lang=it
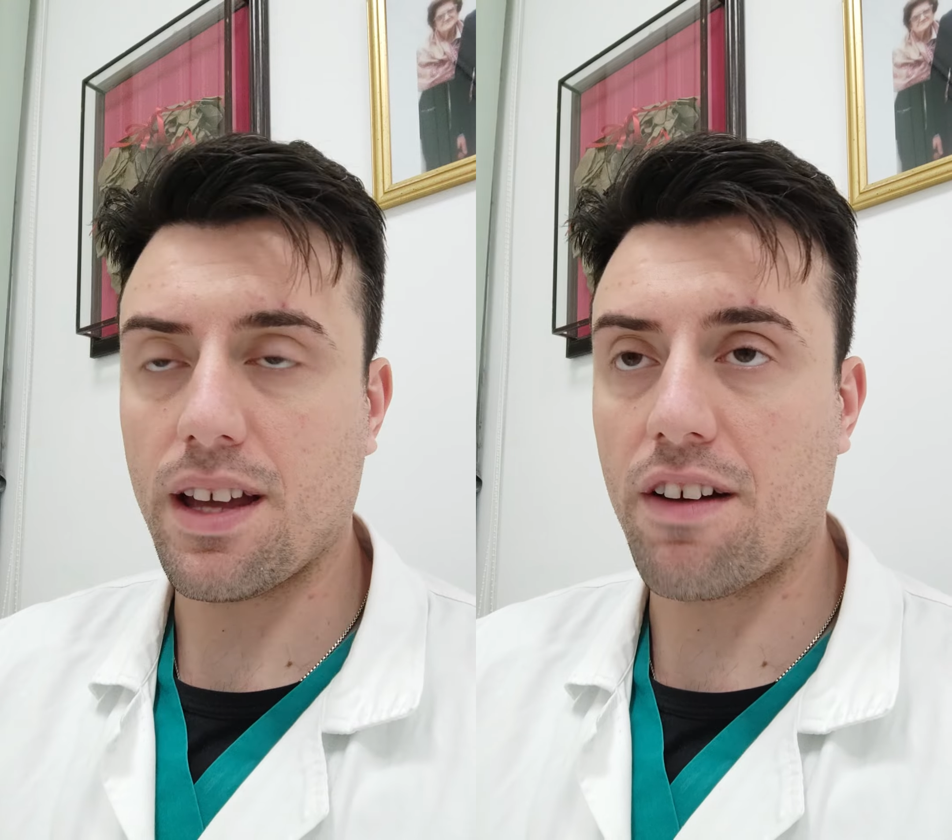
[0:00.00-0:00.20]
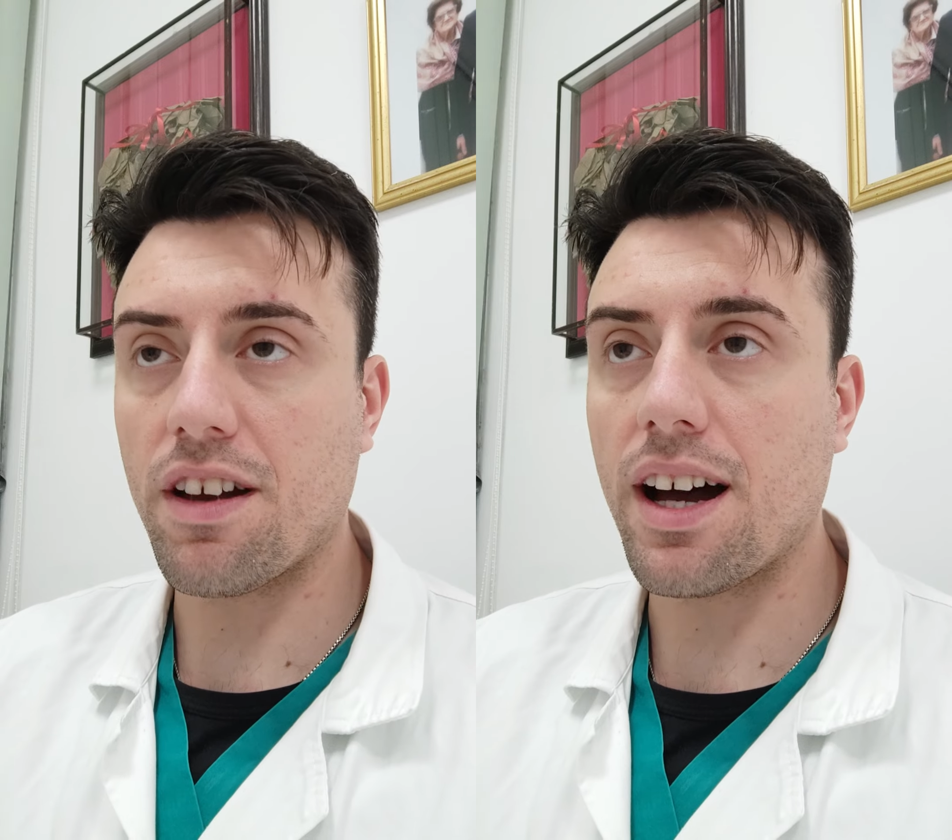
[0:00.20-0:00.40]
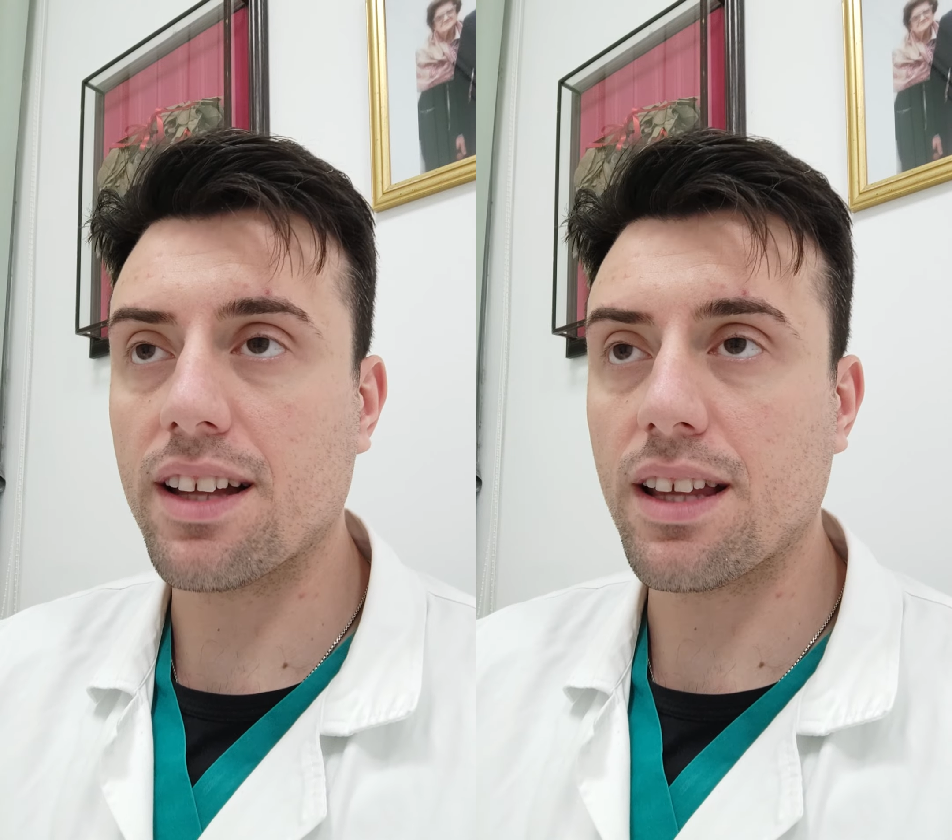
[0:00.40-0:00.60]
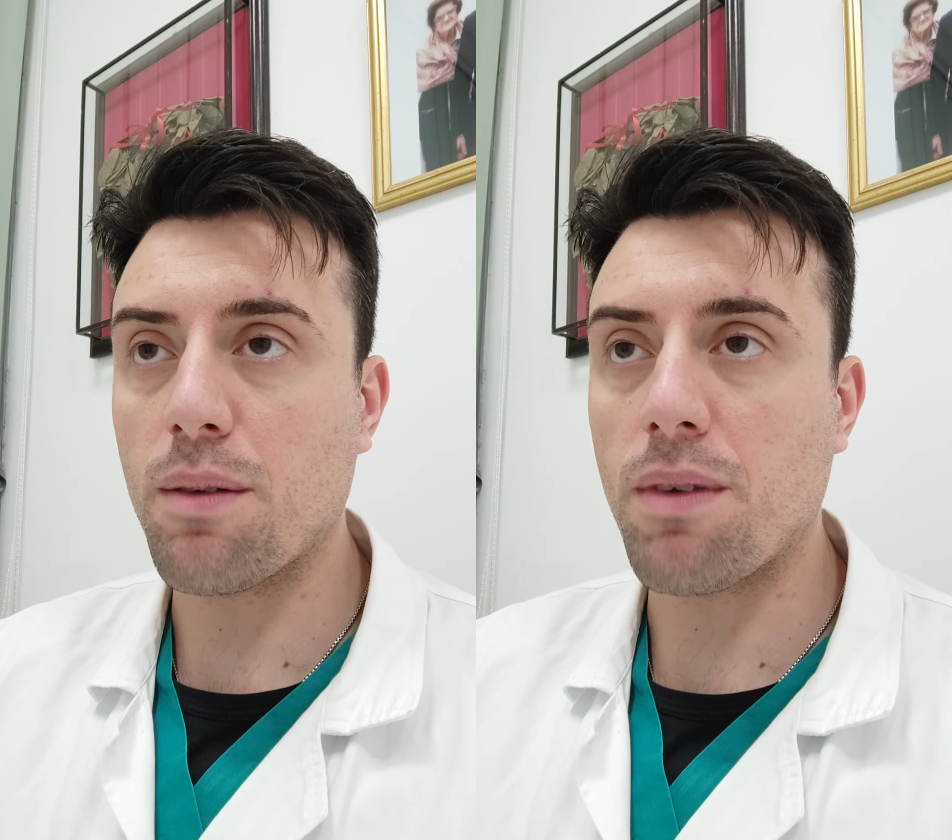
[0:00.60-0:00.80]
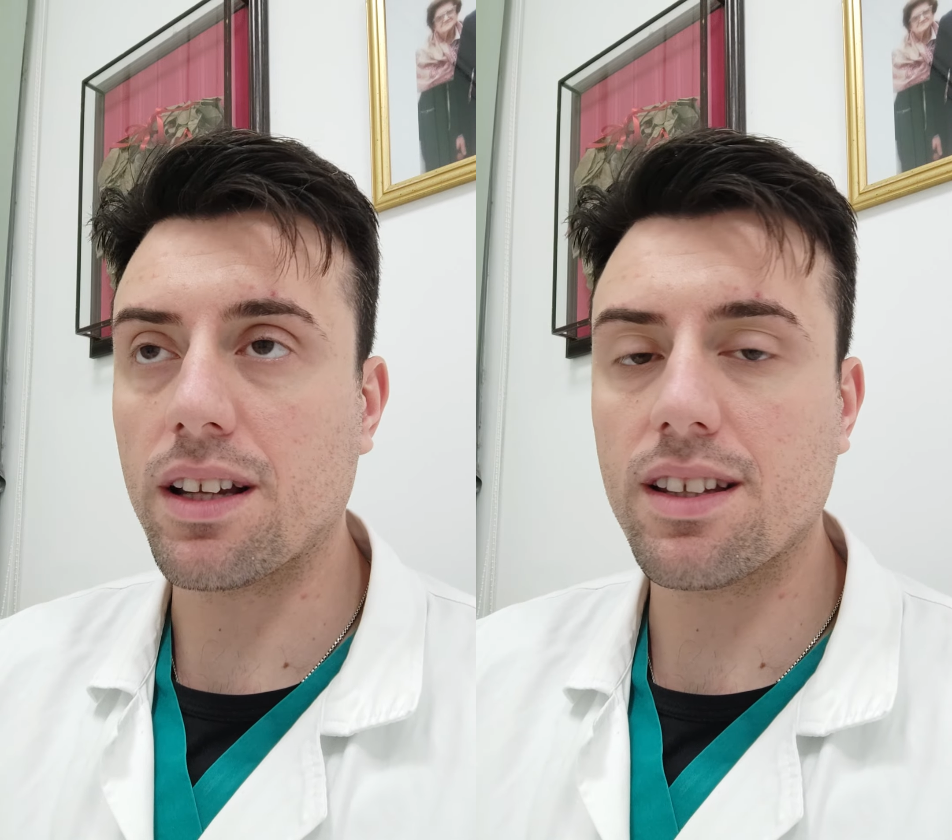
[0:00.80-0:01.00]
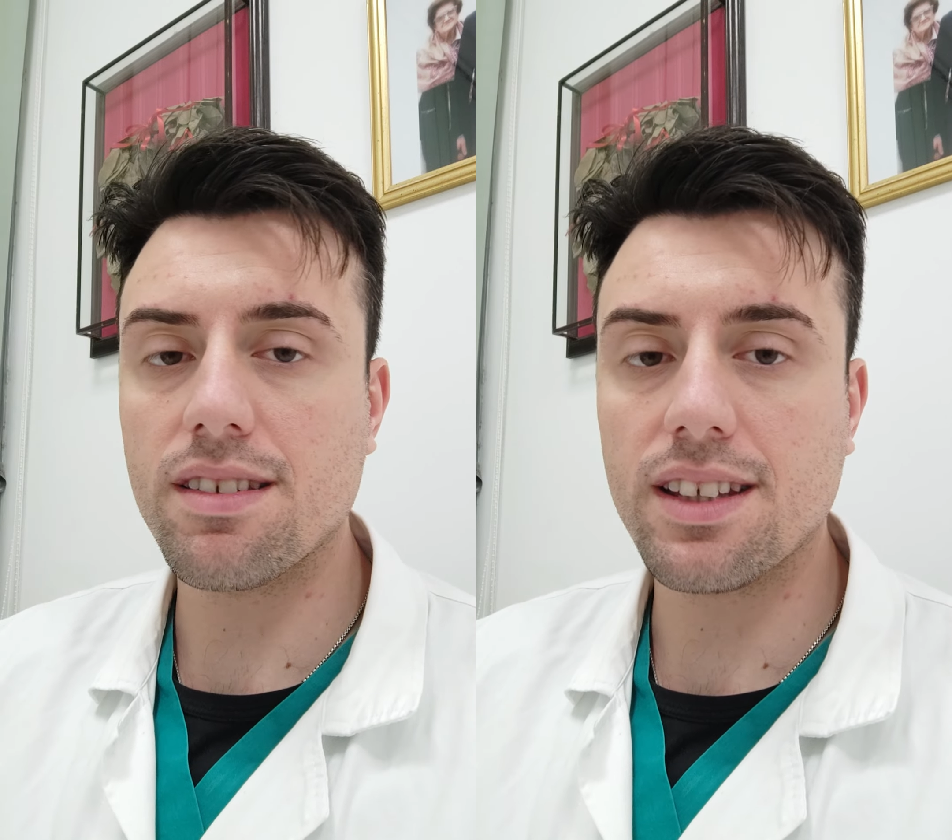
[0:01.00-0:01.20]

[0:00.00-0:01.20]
avevate mal di